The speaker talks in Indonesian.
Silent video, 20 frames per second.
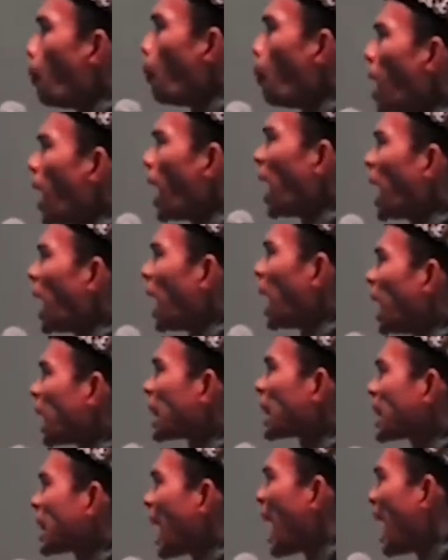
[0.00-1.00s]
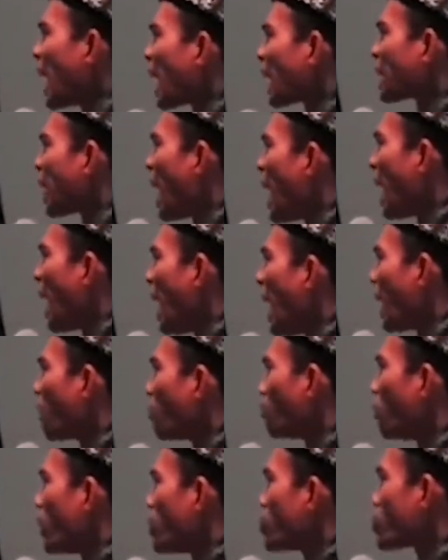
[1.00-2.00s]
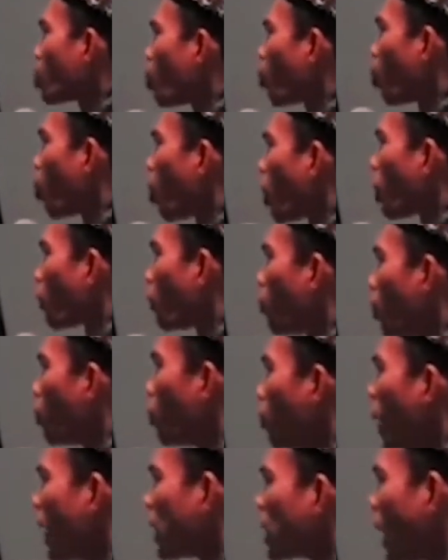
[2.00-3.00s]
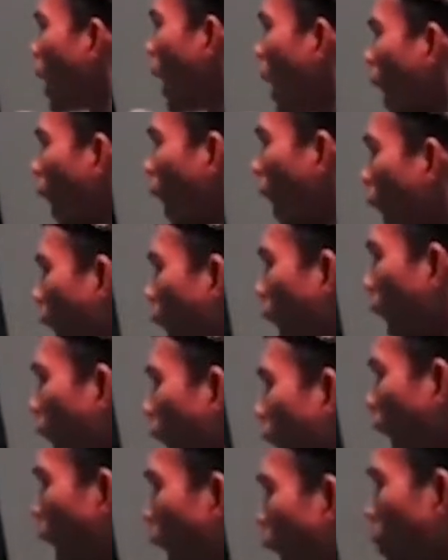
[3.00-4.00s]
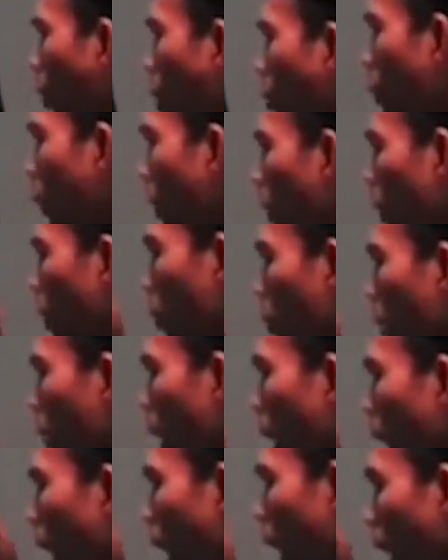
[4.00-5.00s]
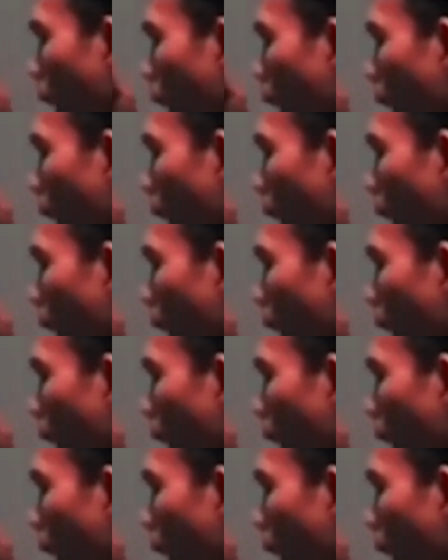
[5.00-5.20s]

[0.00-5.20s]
Menggeletar tangan, mencukur bulu mata. Ah, mau pergi undangan,